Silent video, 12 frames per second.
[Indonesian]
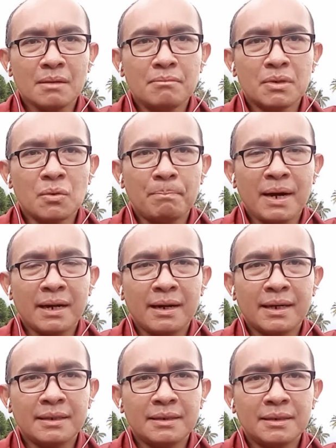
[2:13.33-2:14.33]

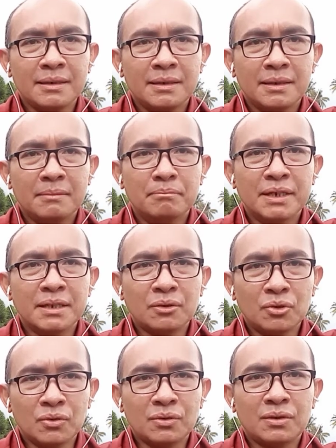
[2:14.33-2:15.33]
merupakan
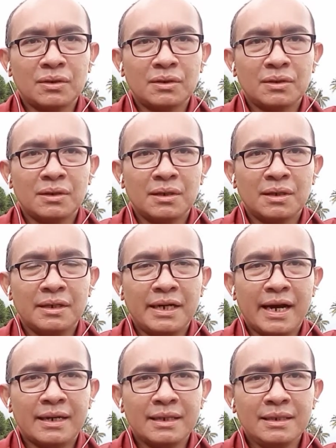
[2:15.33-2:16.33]
bentuk
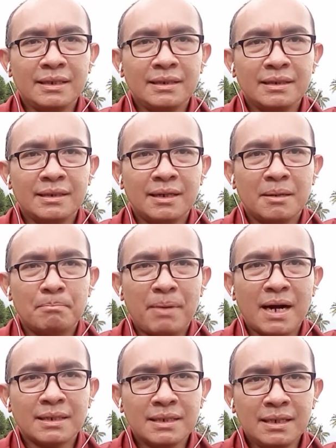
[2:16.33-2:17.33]
dari
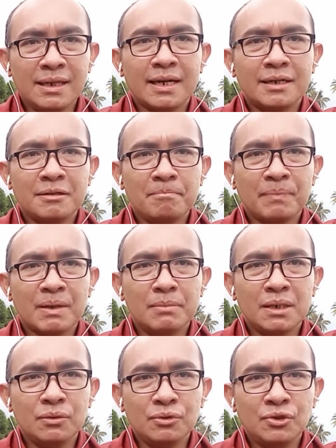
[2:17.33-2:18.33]
panggilan
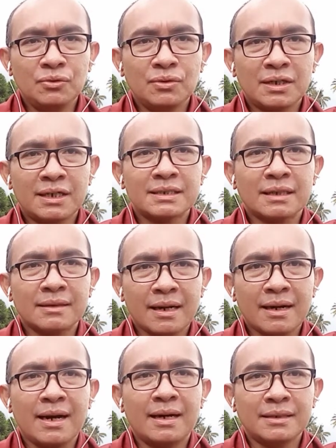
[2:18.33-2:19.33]
menuju
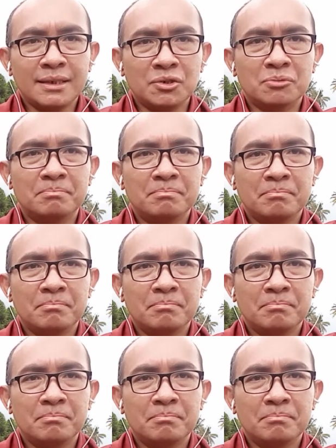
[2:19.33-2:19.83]
kesetaraan hidup,